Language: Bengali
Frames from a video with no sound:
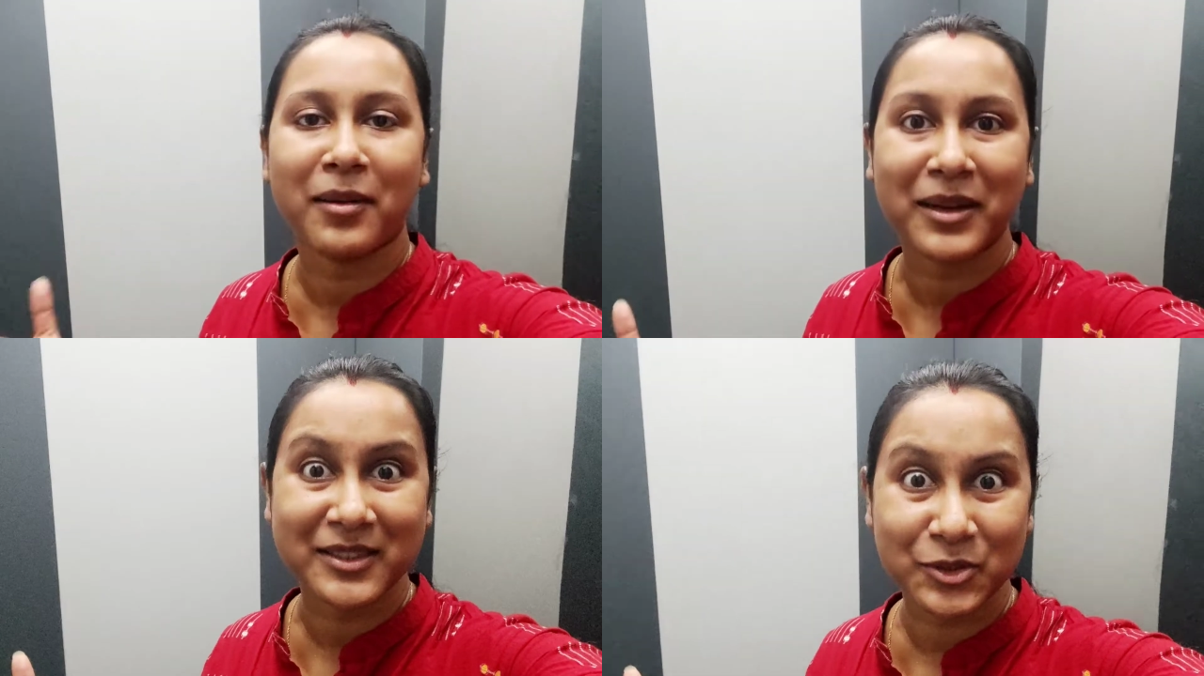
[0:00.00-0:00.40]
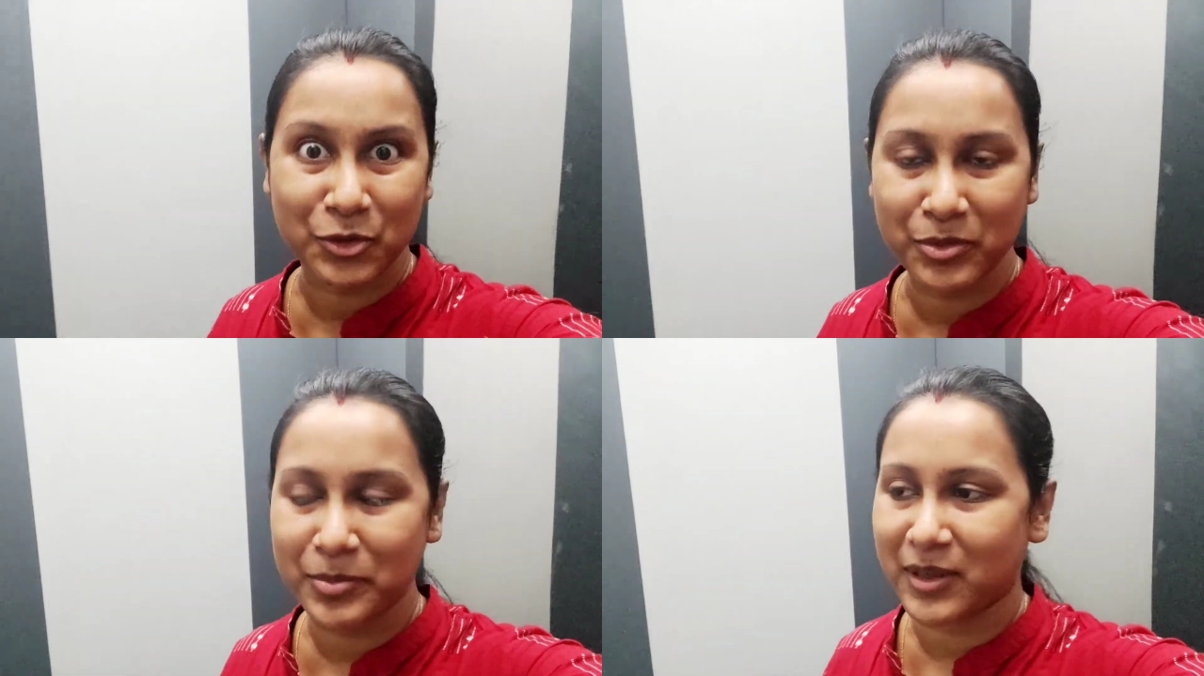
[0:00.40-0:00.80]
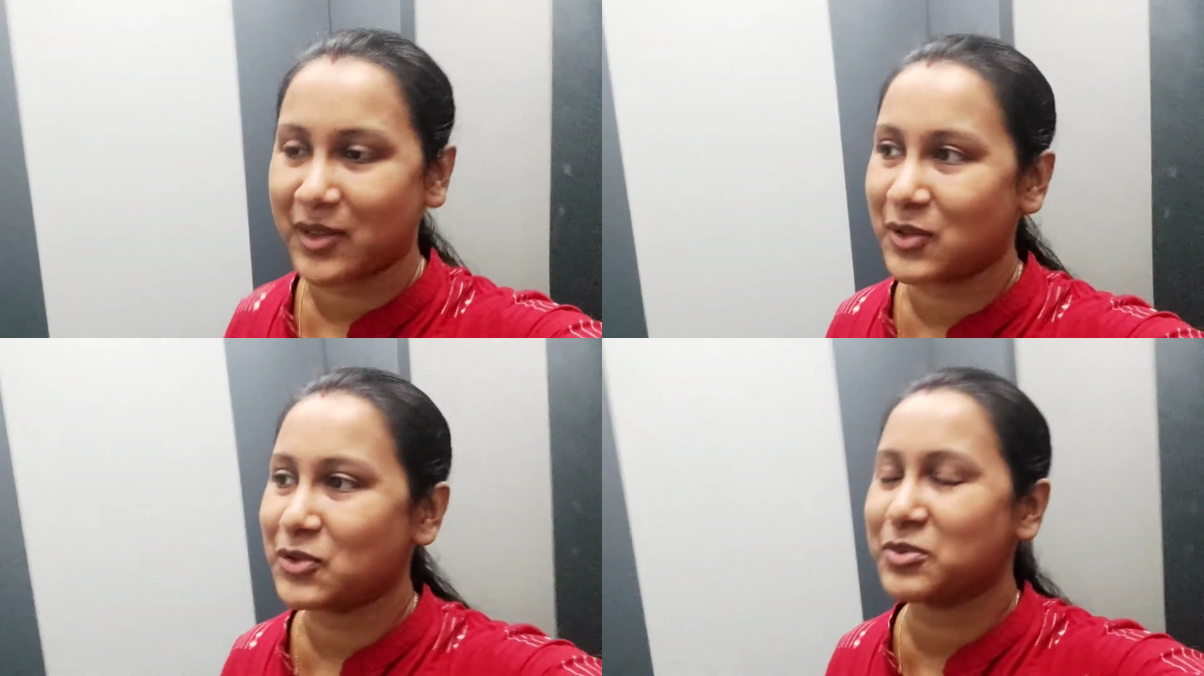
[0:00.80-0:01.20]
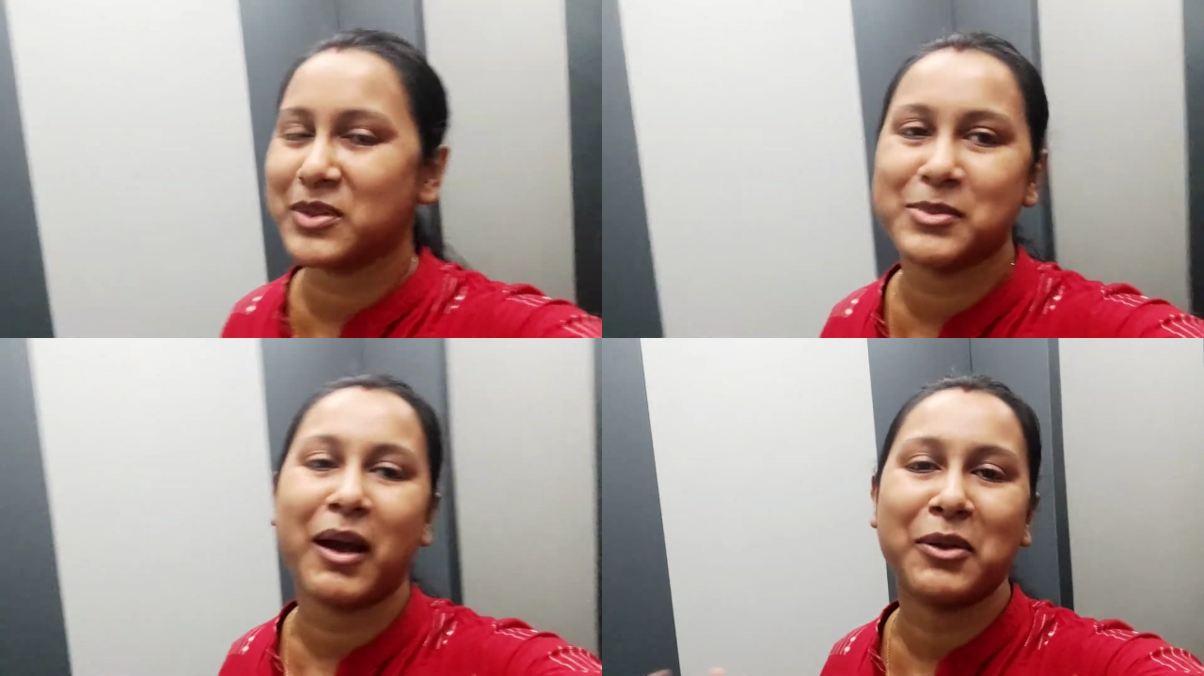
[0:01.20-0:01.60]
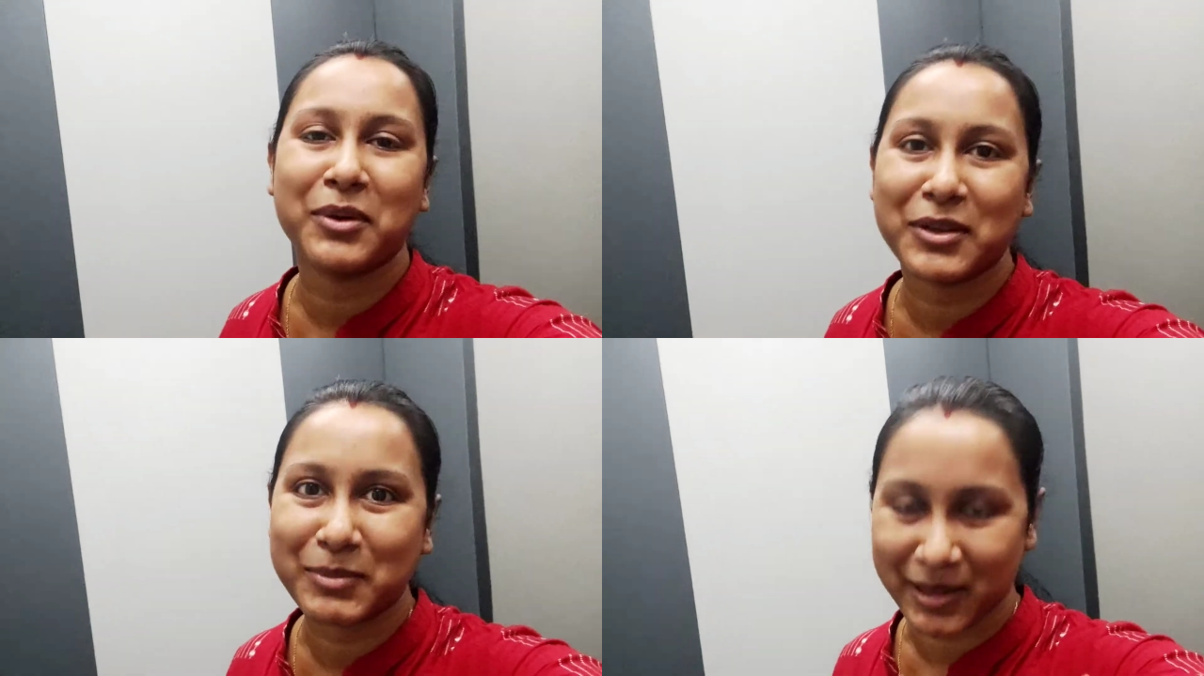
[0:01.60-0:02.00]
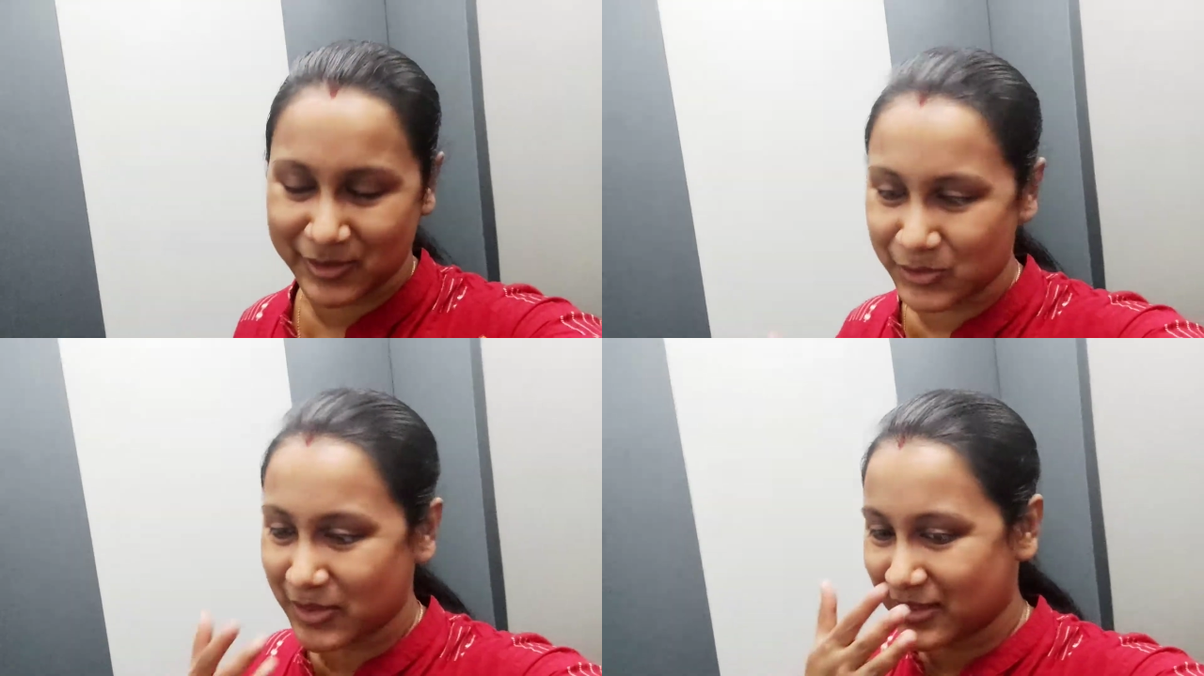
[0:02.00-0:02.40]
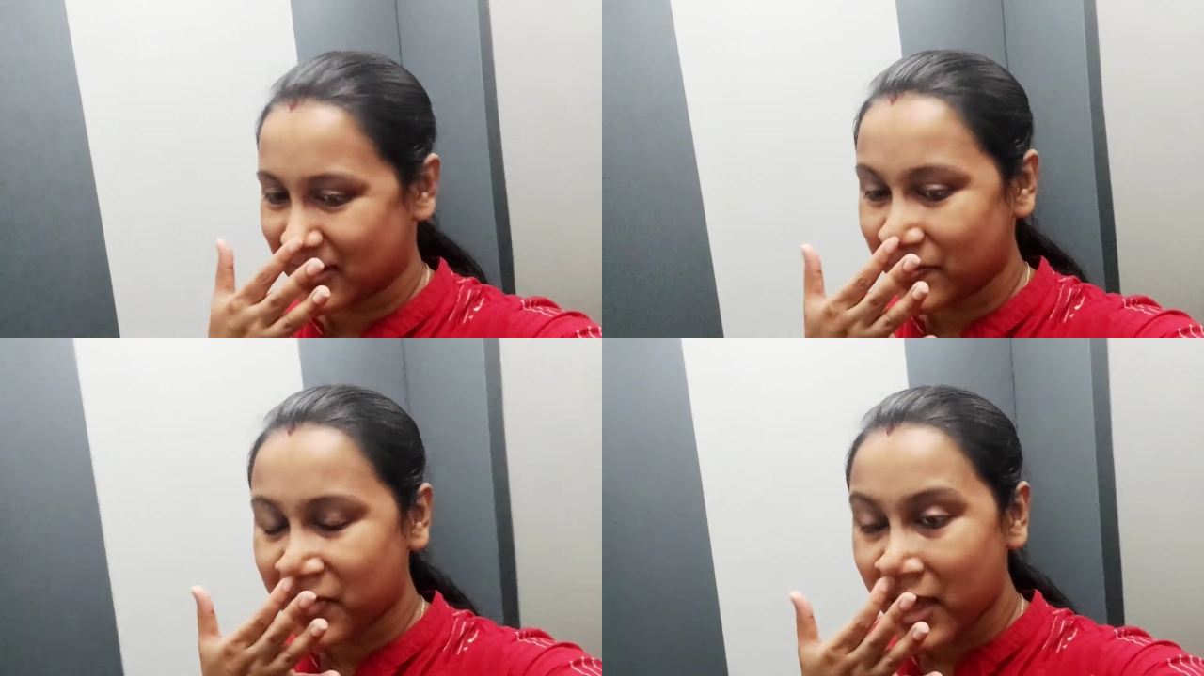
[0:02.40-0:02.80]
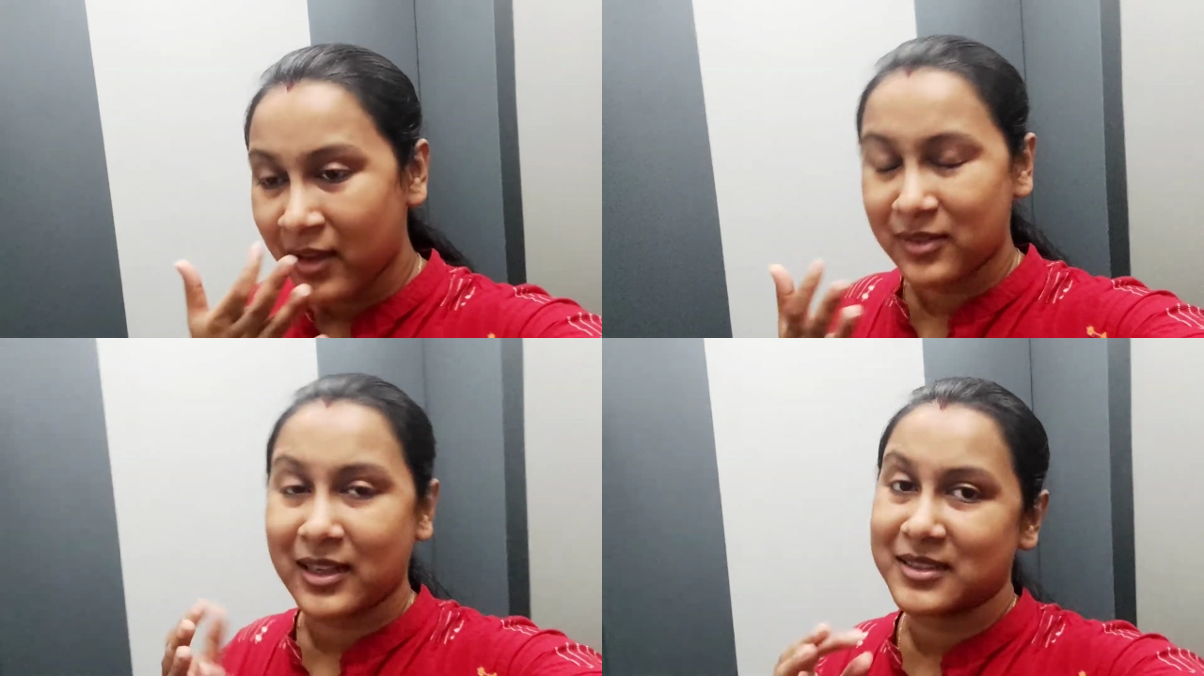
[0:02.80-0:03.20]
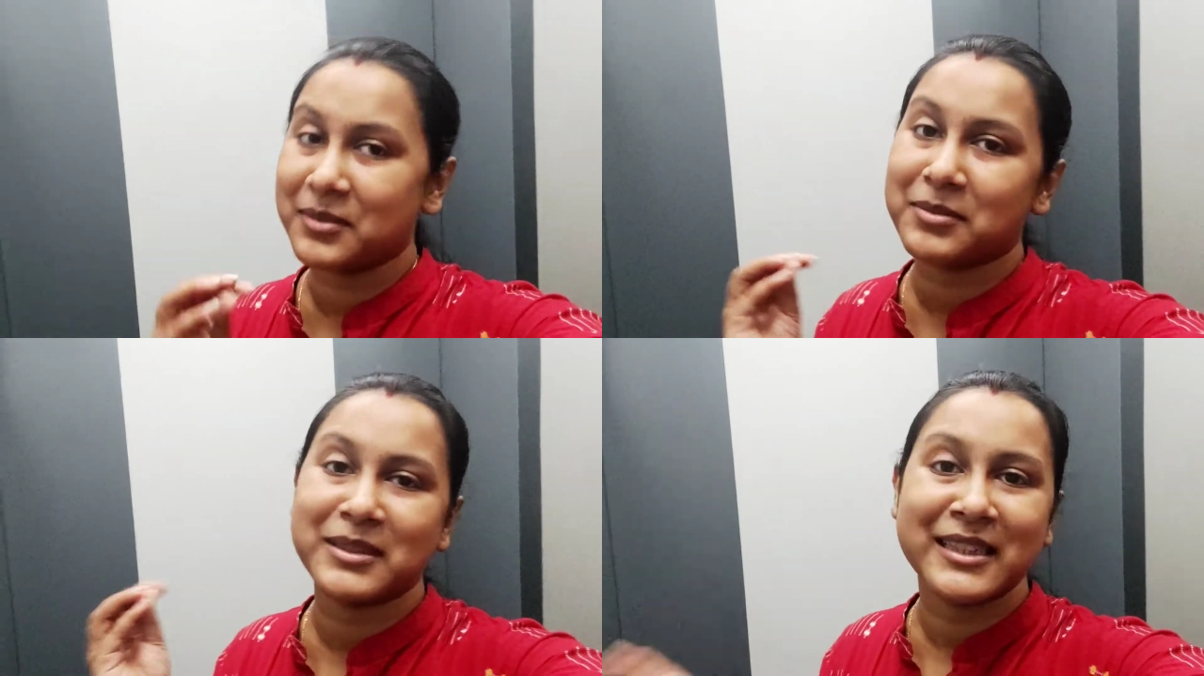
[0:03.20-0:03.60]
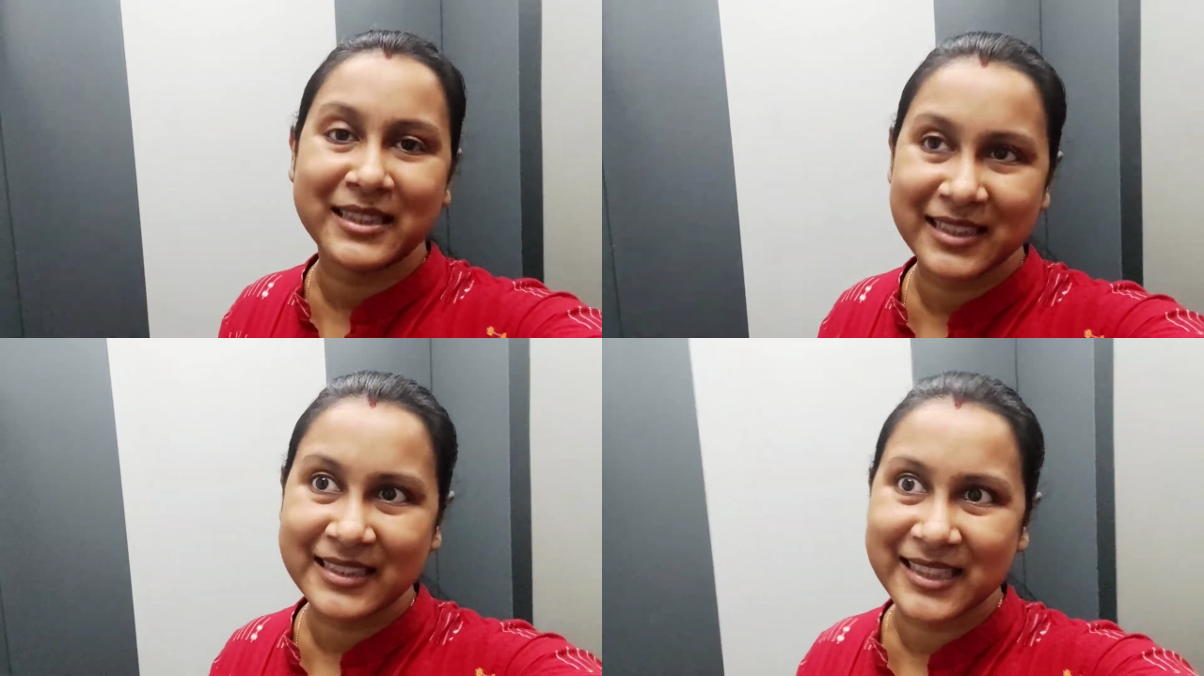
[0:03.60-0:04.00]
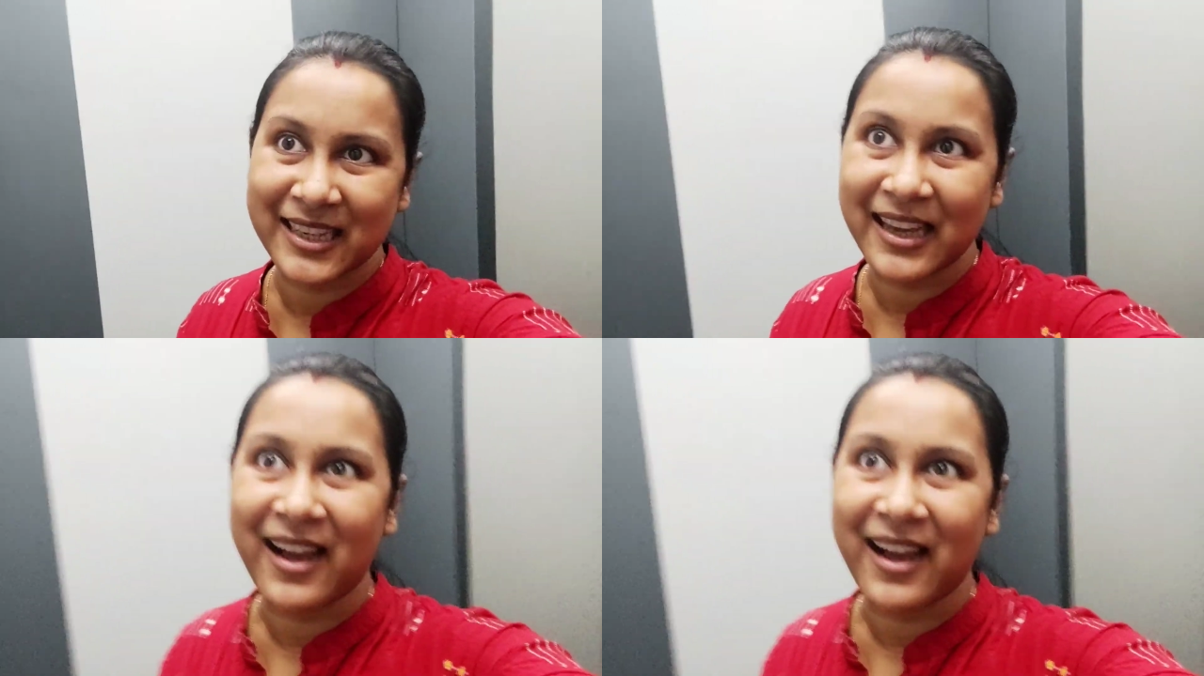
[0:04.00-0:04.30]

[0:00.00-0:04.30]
মাছের ছবি পাঠালো তো বেশ ভালো ভালো মাছ উঠেছে তো আজকে ভাবছি নিজেই যাই তাই